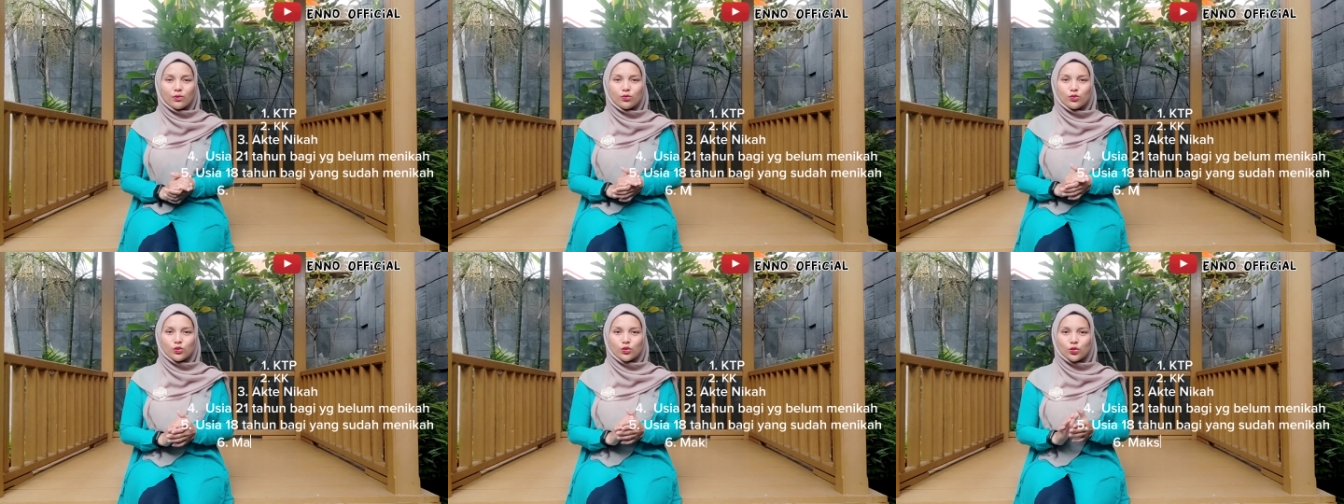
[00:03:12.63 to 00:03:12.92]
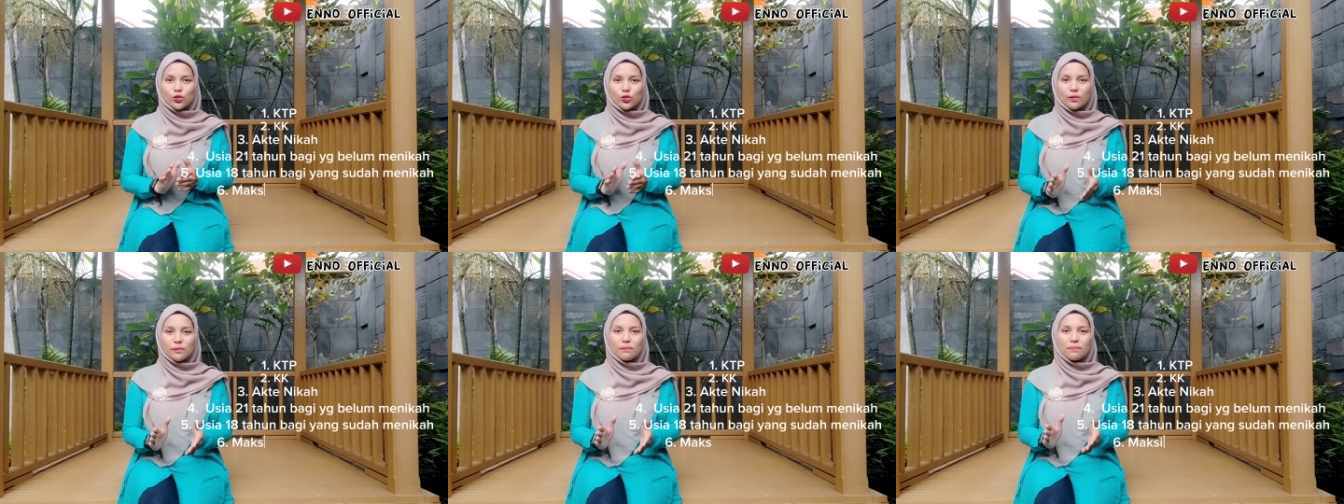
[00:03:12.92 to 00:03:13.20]

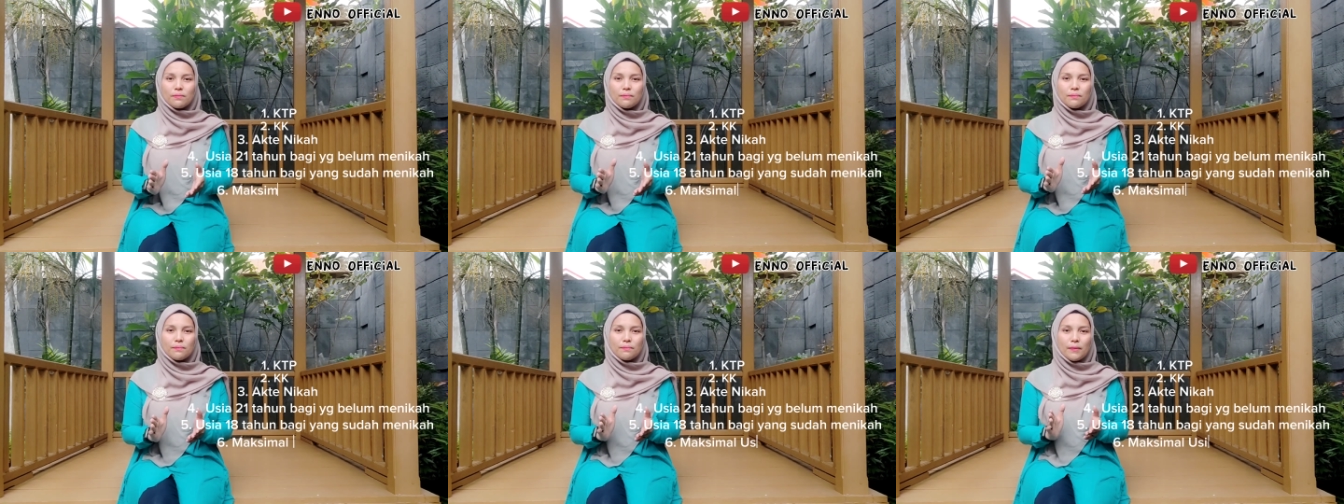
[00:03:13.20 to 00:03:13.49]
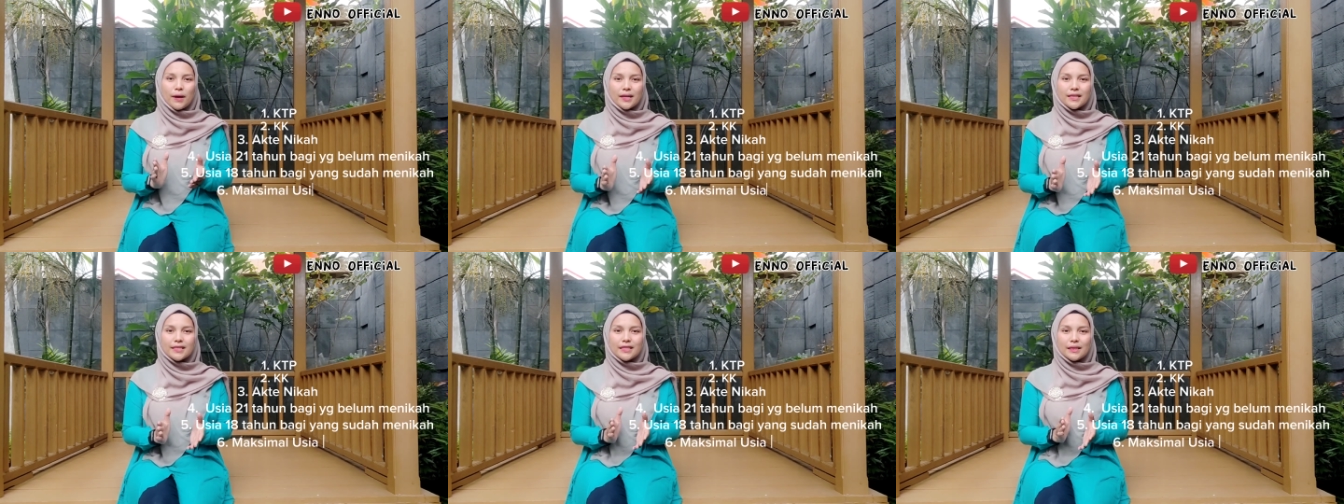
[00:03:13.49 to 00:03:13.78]
Untuk
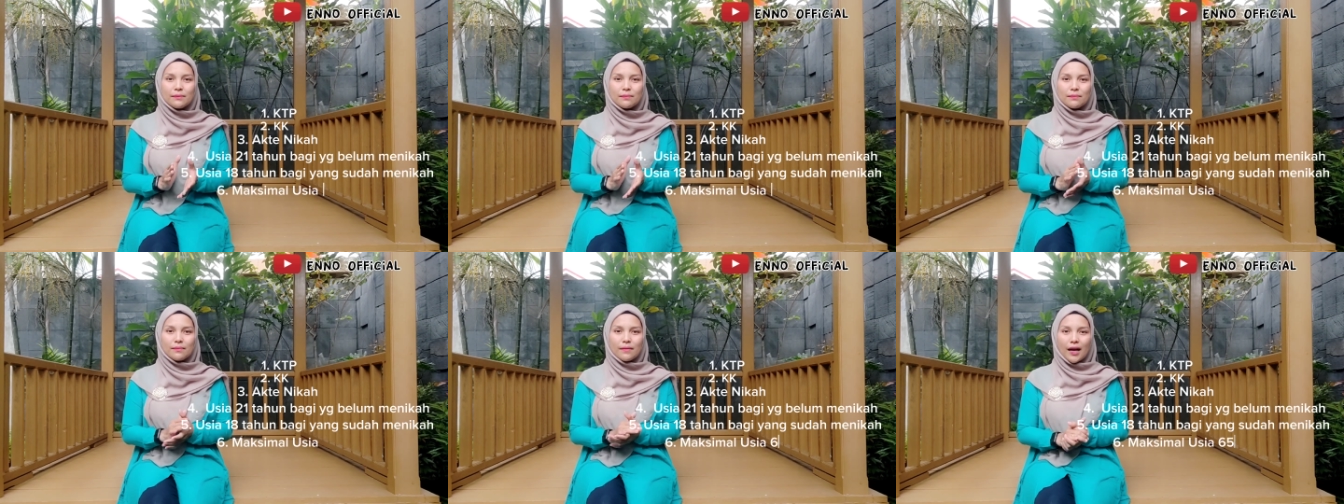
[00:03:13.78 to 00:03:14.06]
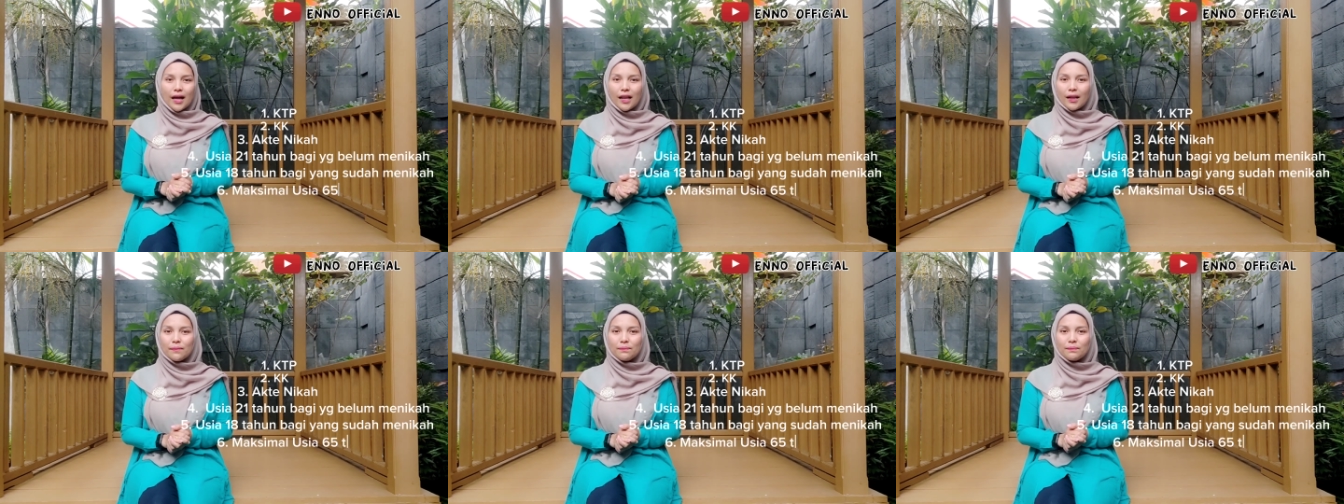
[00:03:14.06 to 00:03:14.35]

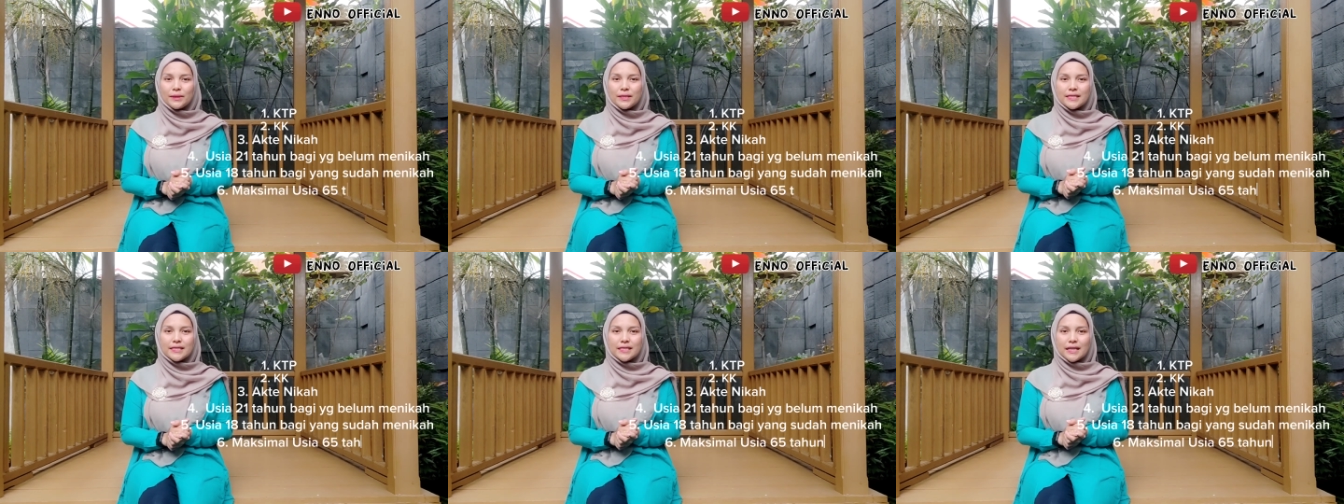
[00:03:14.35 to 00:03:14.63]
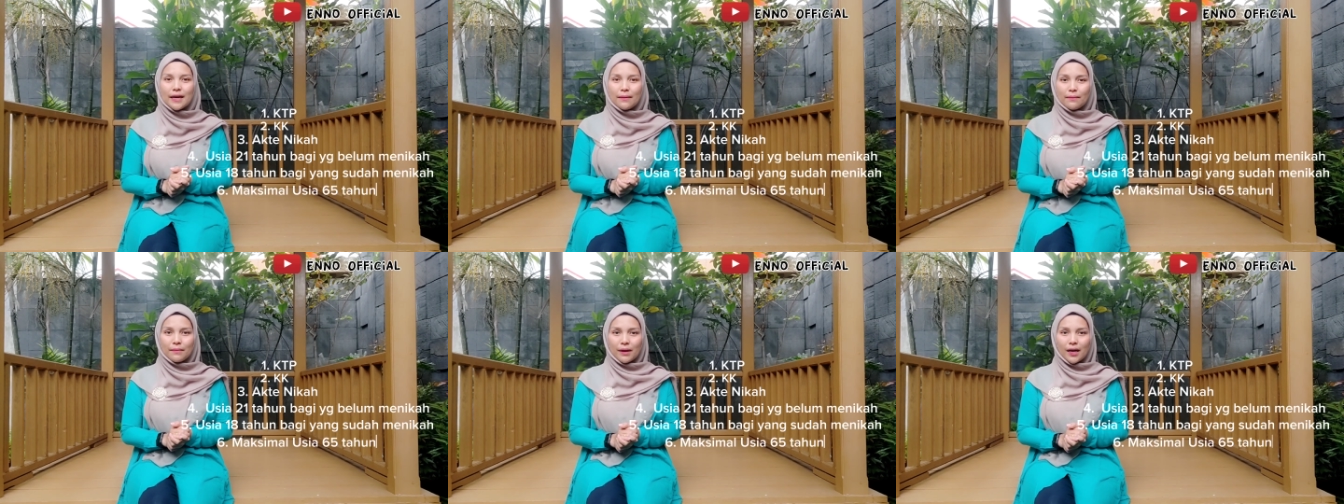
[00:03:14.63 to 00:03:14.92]
maksimal
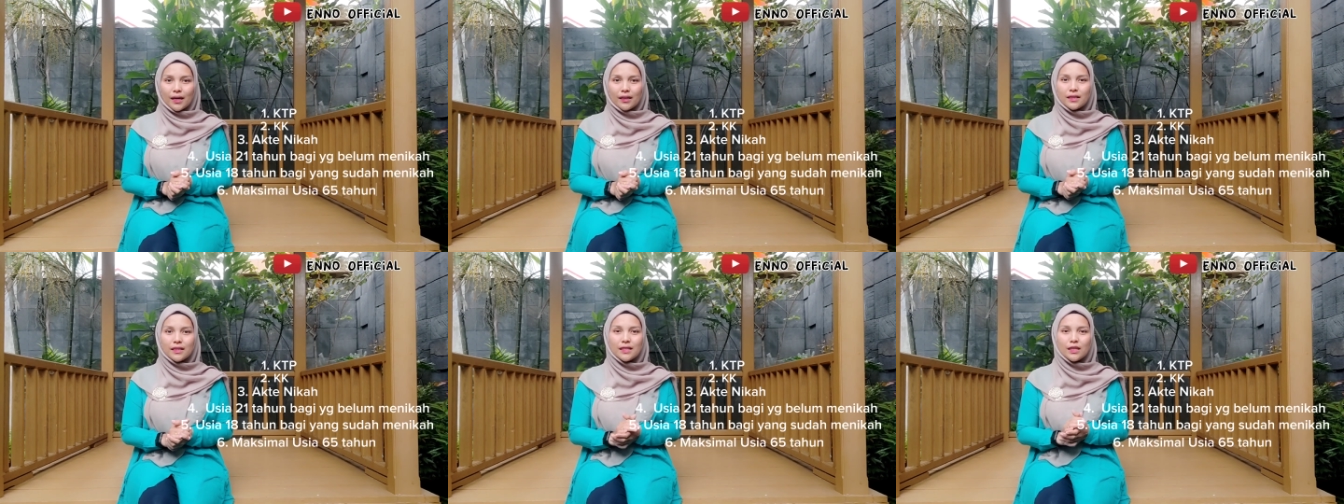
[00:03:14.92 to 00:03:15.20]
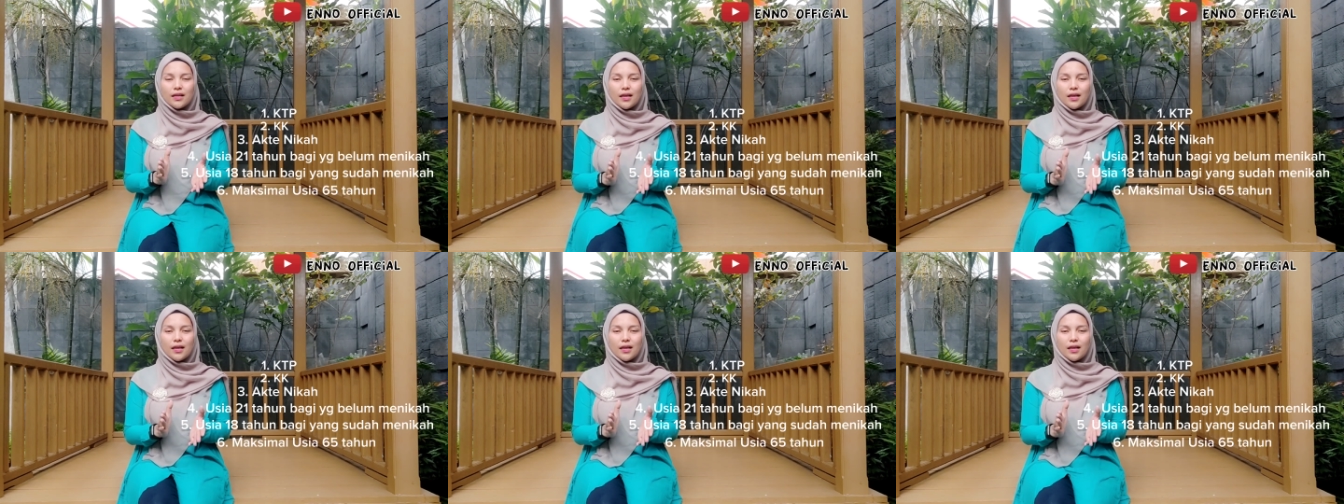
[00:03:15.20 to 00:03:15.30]
pinjaman